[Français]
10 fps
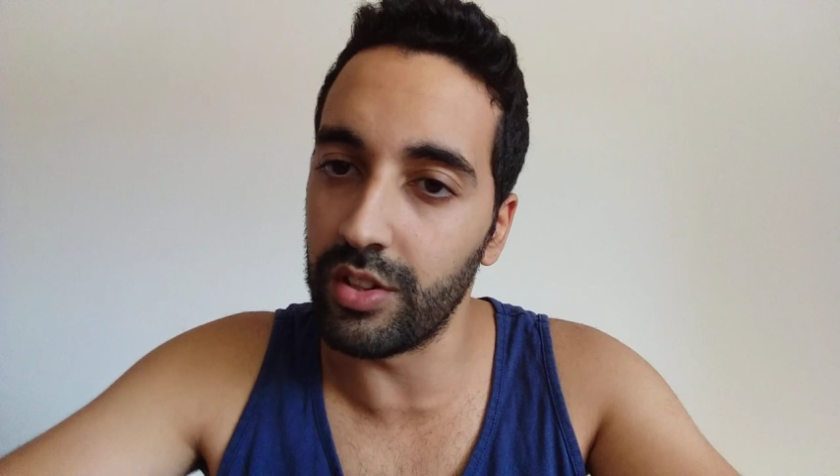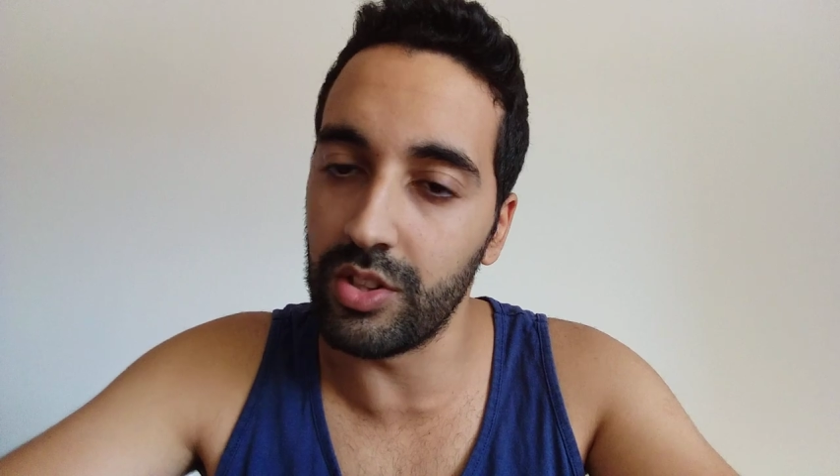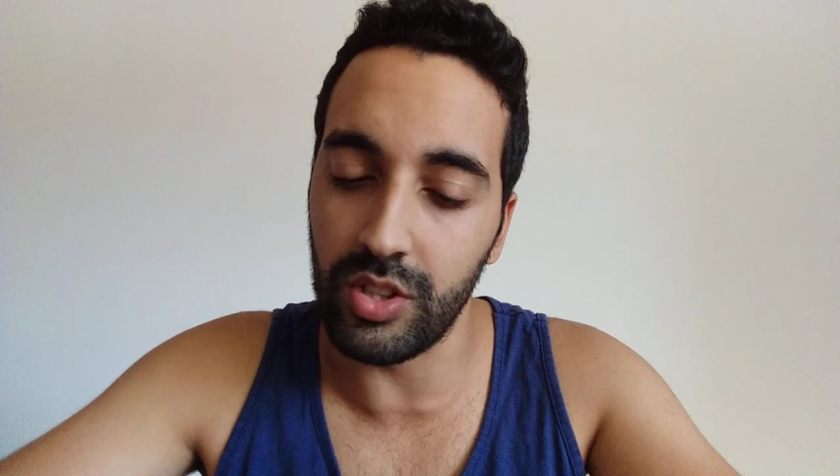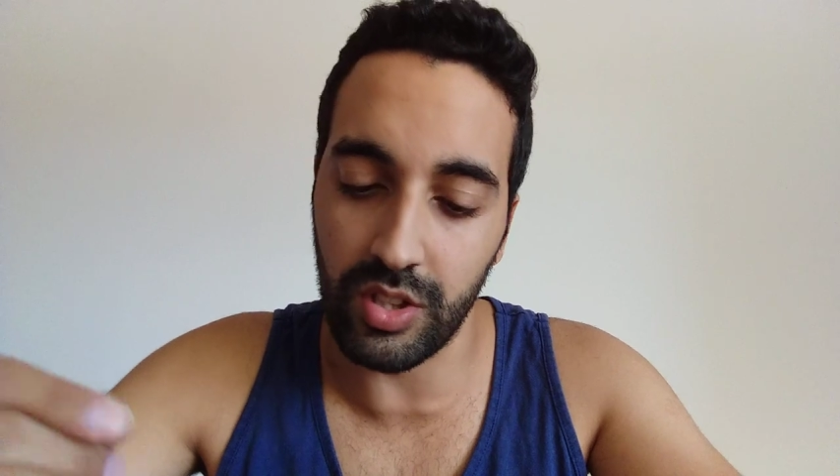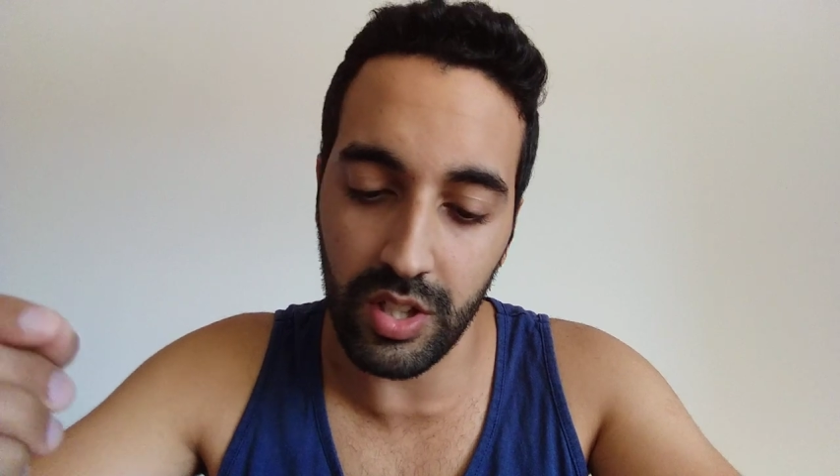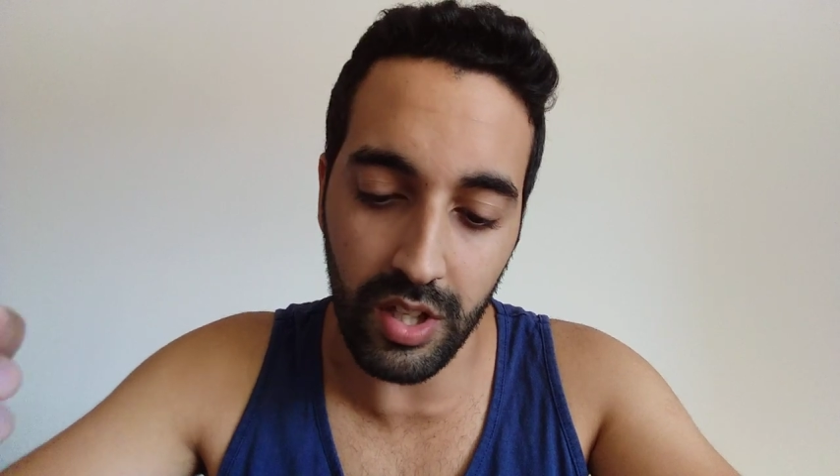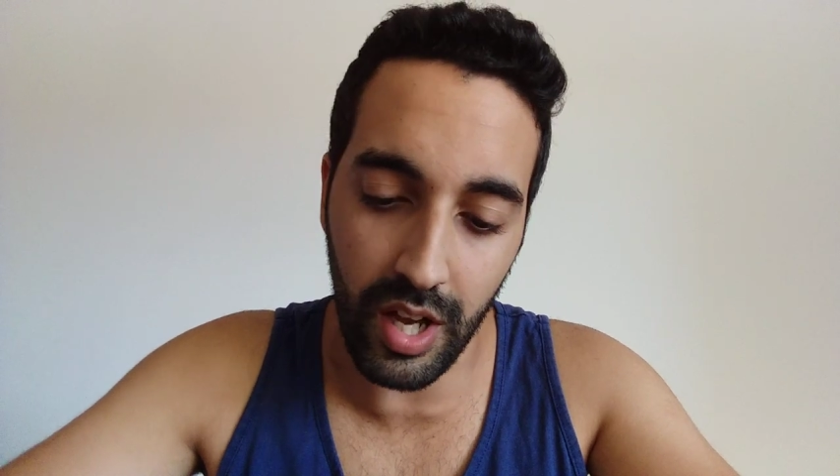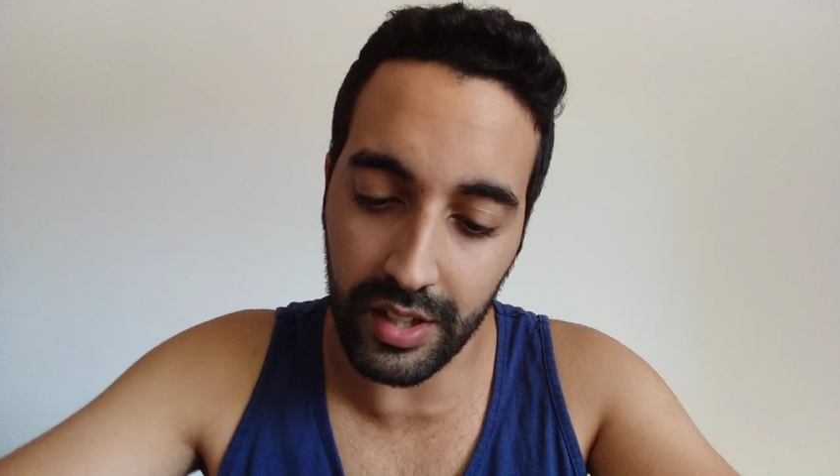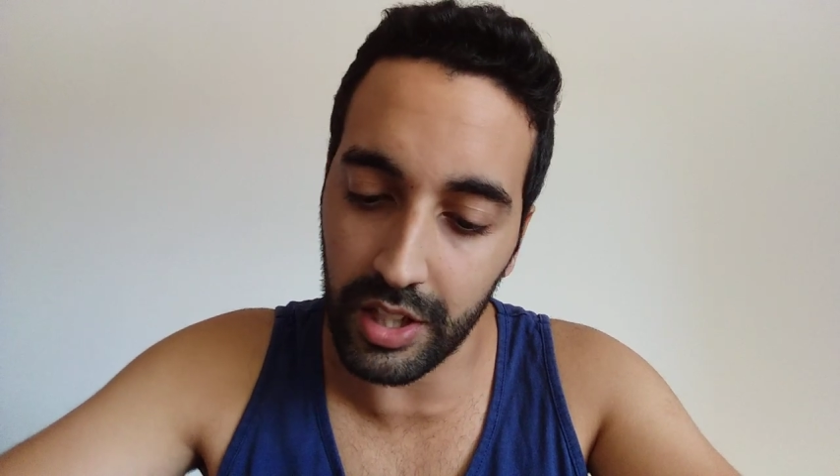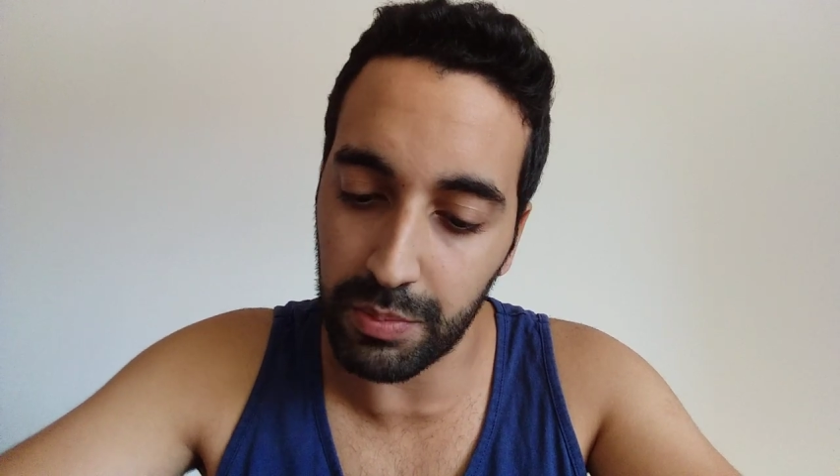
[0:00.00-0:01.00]
identité,
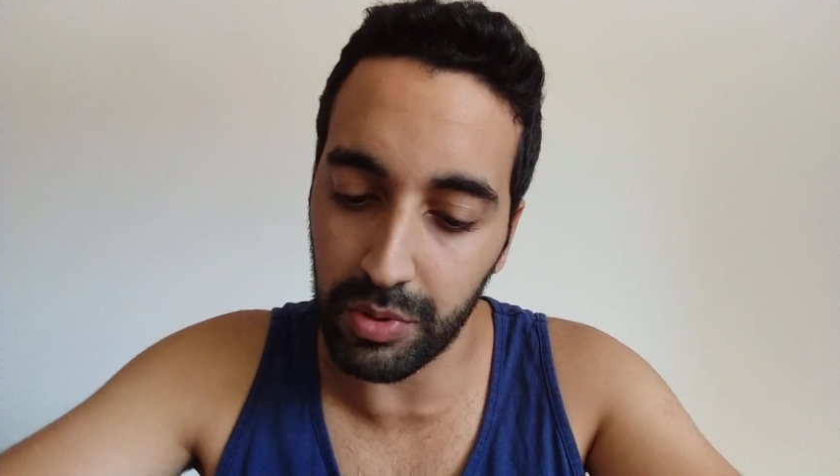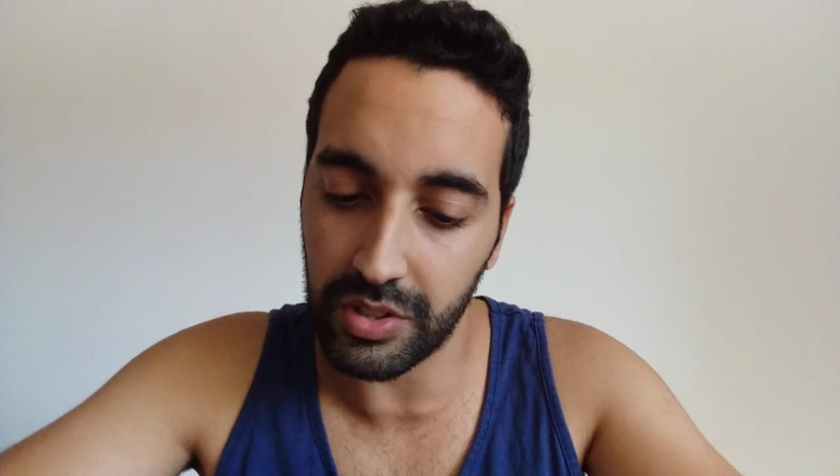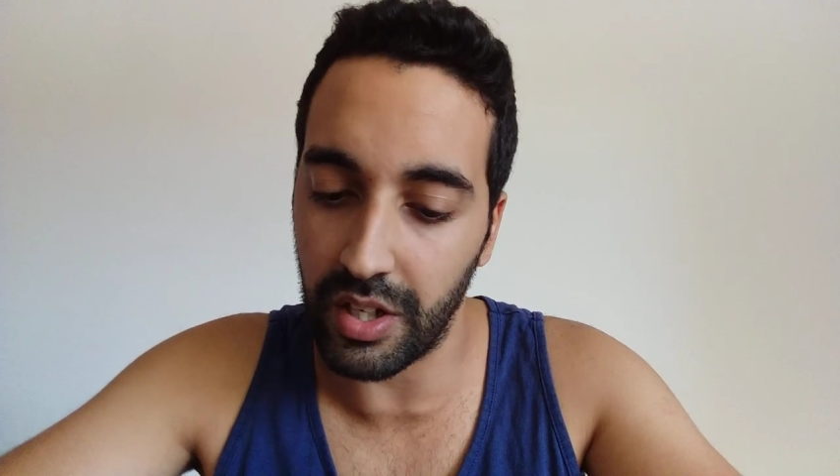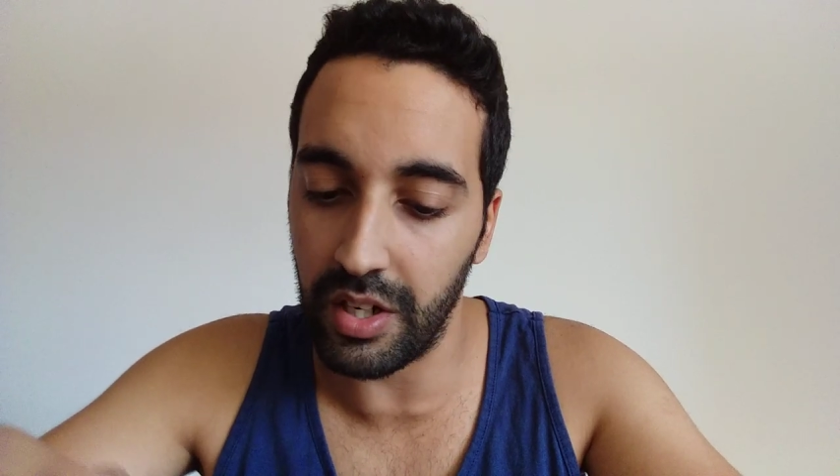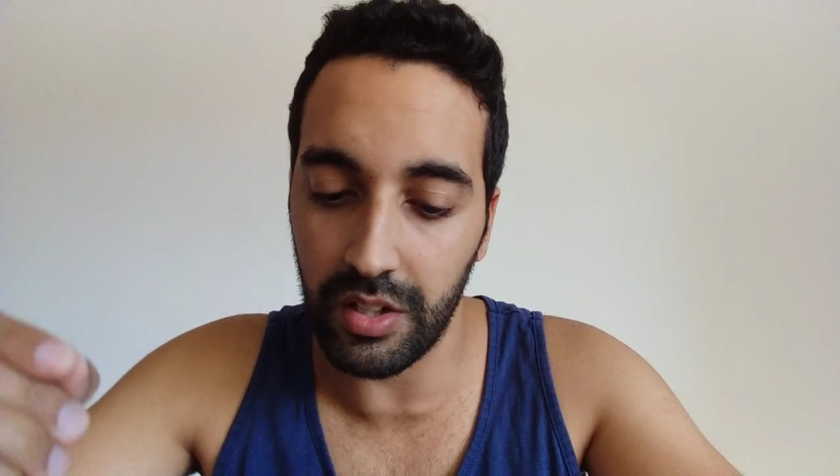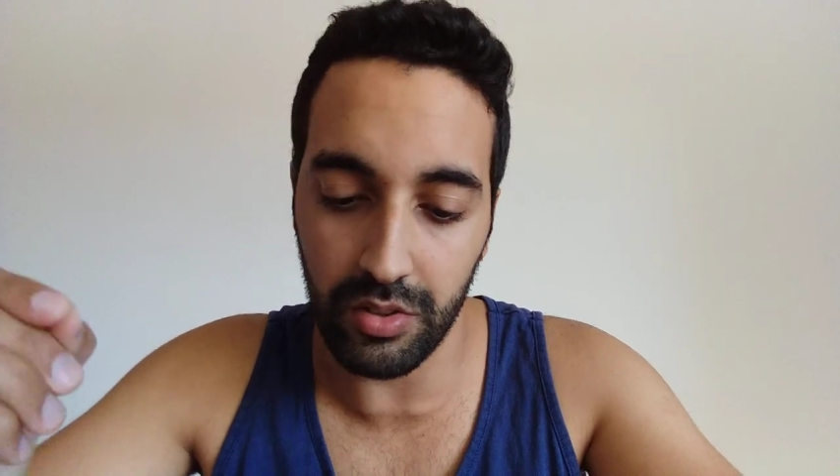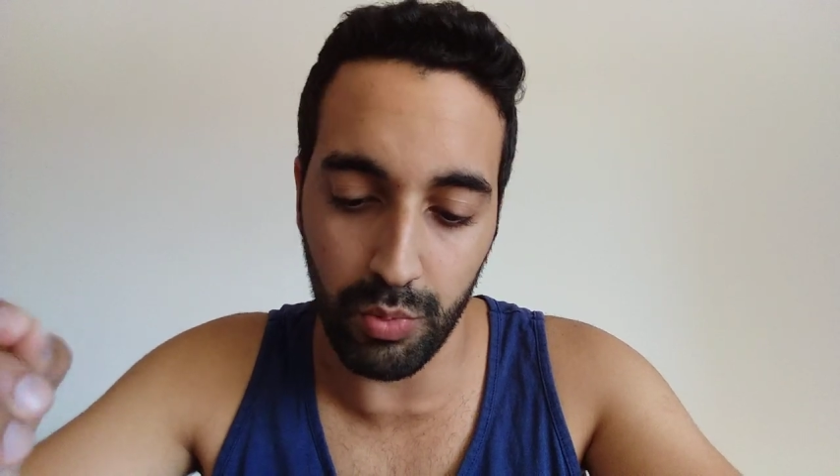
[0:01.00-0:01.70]
adresse postale,